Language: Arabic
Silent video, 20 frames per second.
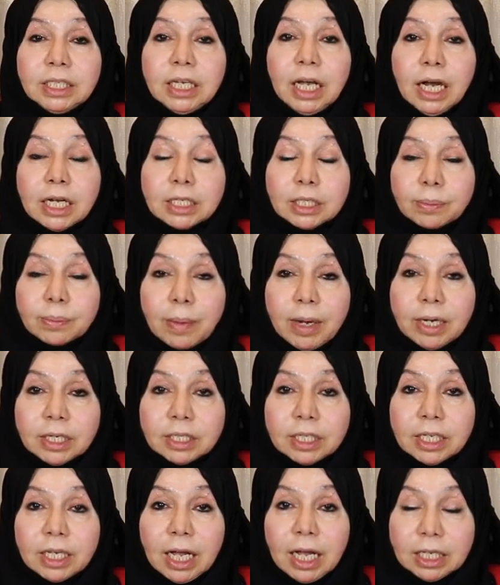دي
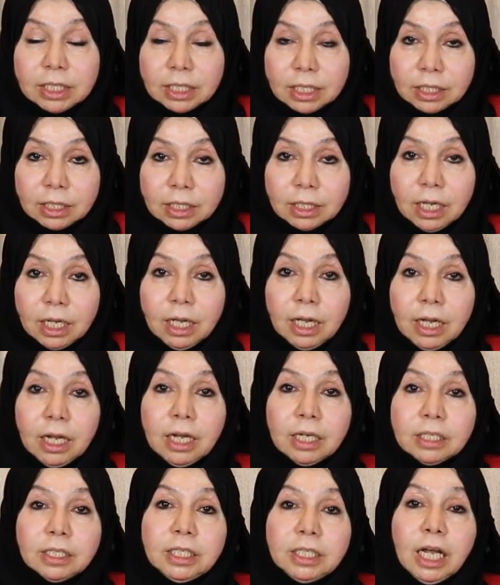اسبارتيك اسيد
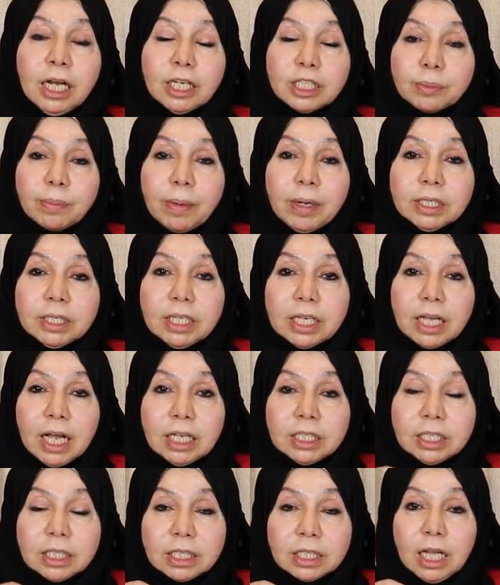دي اسبارتيك
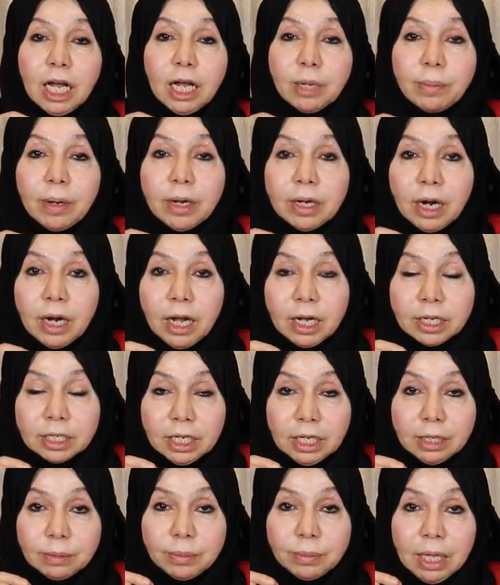اسيد ده عباره
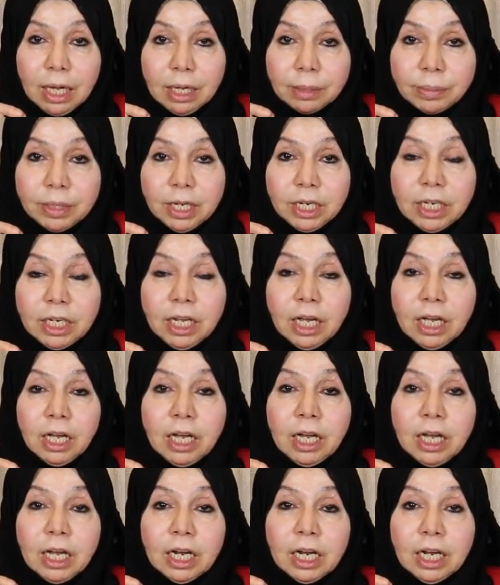عن حمض اميني
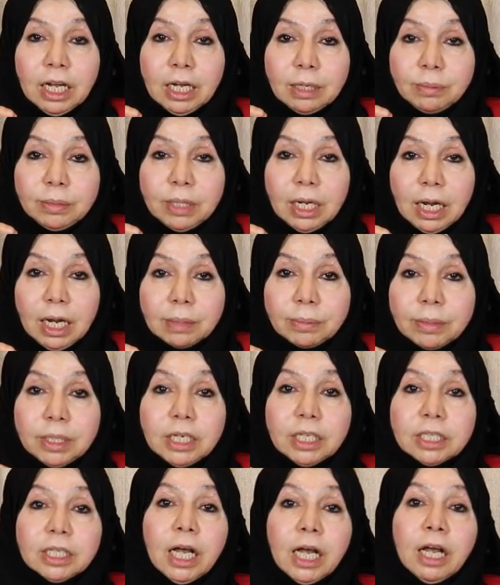الحمض
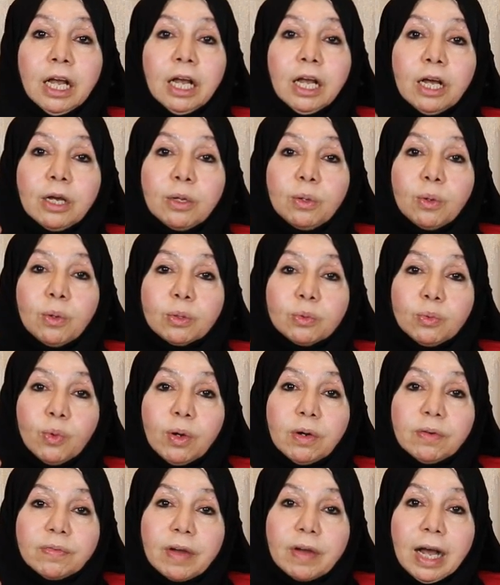الاميني ده له
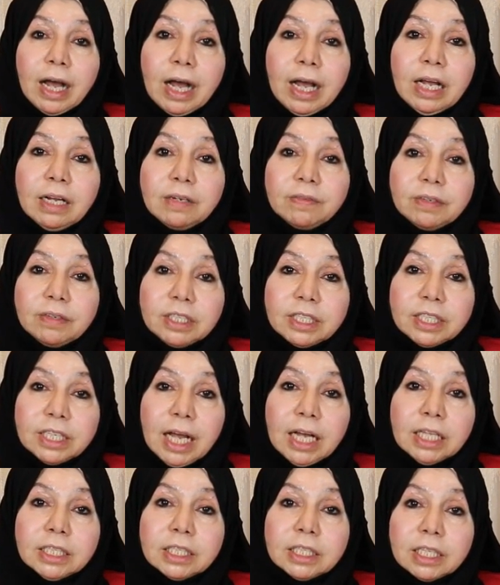دور فعال في
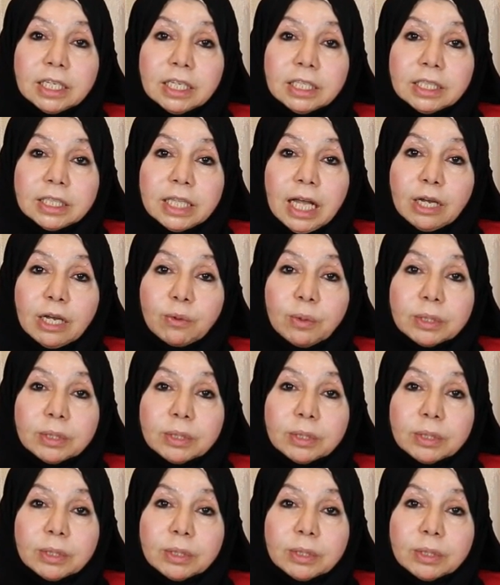زيادة إنتاج